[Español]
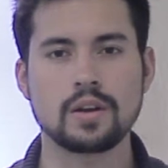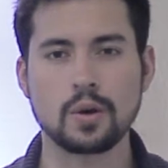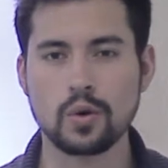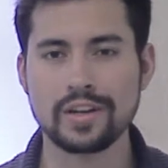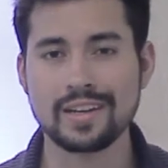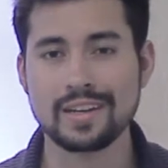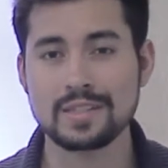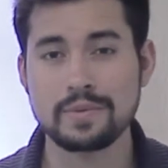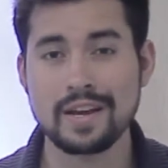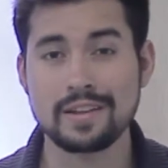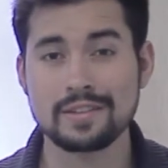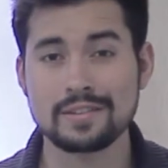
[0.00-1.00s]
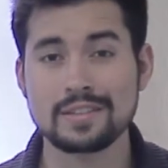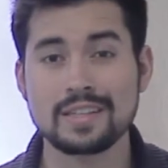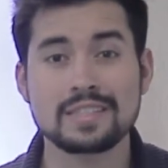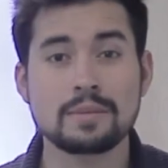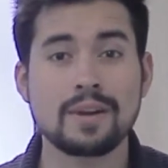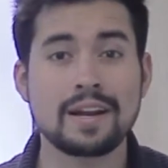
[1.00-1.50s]
Recuerda que es viernes, así
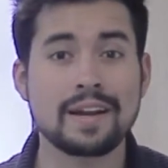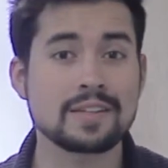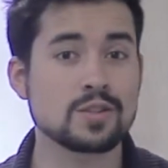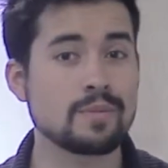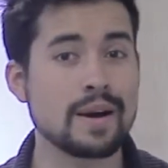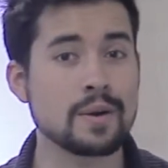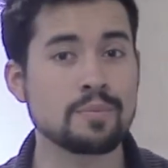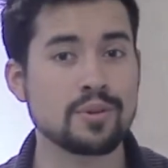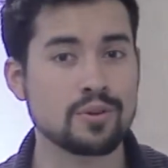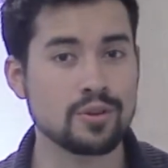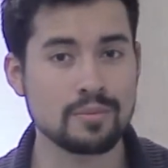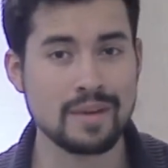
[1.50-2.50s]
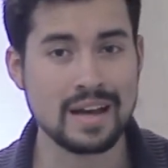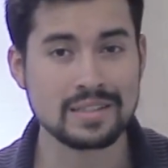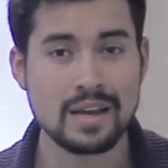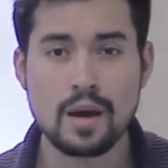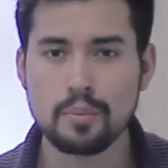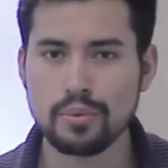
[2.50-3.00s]
que si planeas tomar un poco de
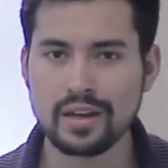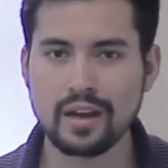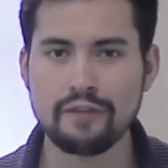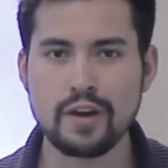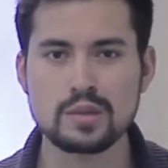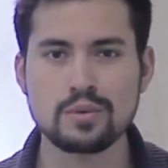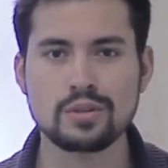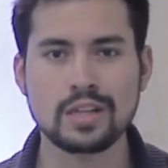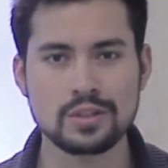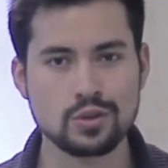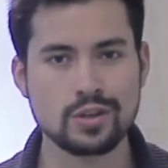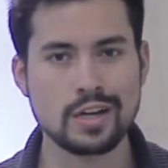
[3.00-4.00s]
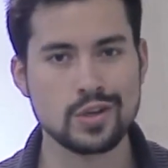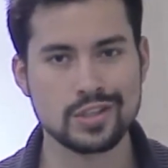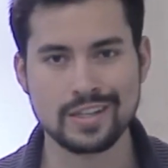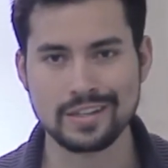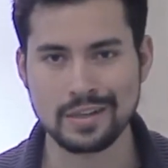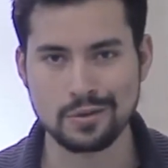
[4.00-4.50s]
más, puede que Facebook te ayude a no
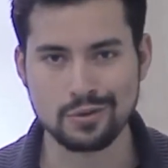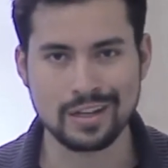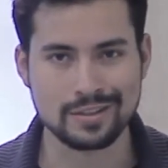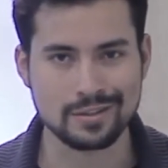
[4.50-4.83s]
hacer ninguna